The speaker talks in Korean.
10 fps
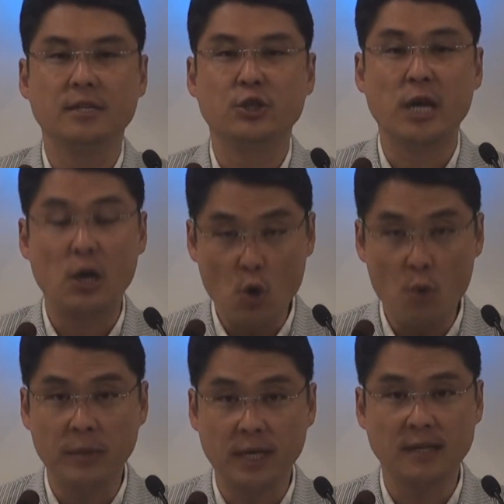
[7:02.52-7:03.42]

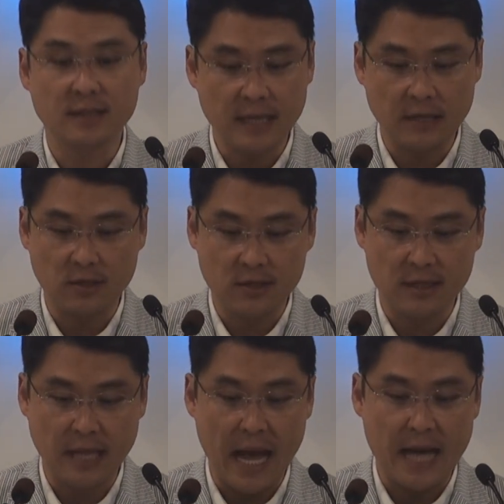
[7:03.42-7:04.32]
샬롬이라는
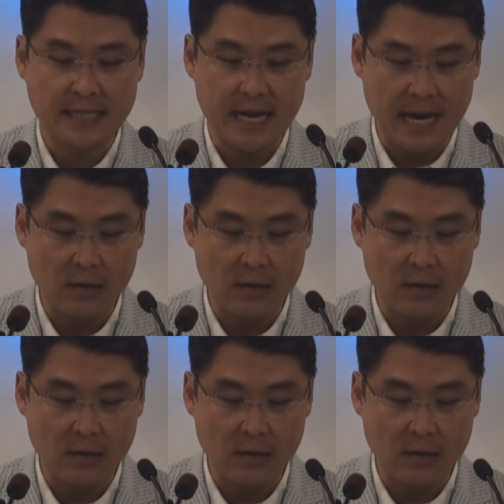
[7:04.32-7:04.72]
단어를 다 잘